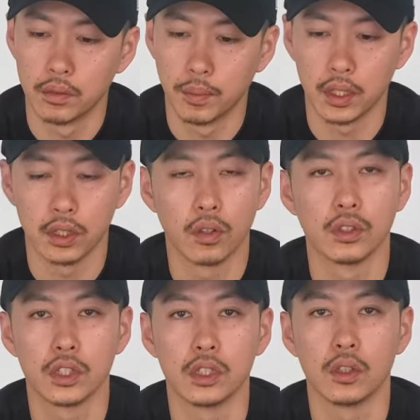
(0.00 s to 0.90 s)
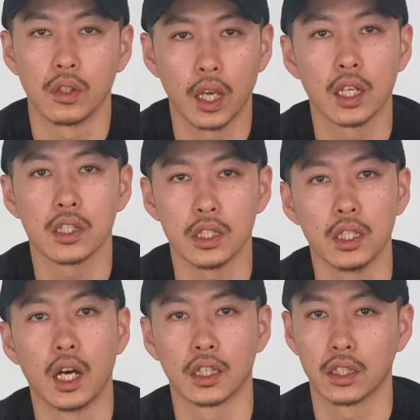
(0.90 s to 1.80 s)
まあ、日本人のね足
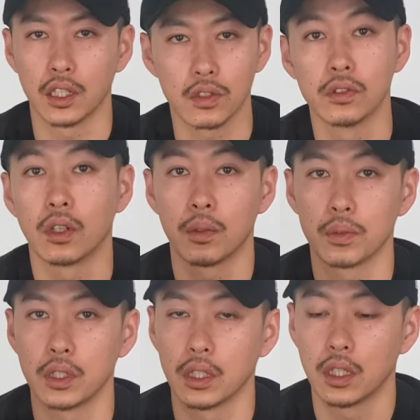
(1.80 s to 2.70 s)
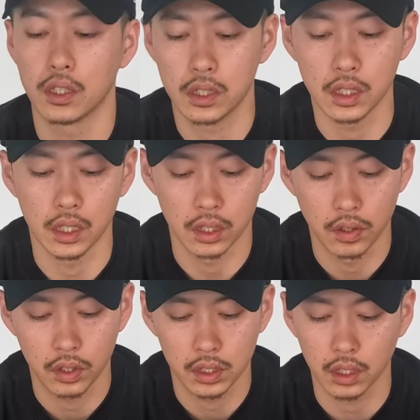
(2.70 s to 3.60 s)
に合ったりするのかもしれないし、日
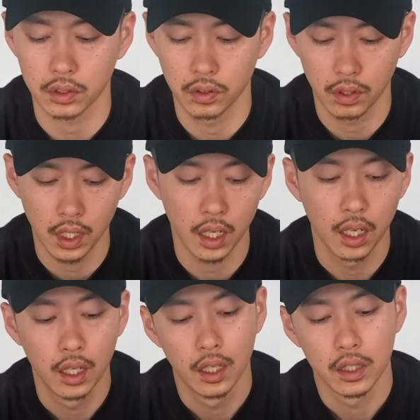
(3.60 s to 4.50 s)
本規格の方が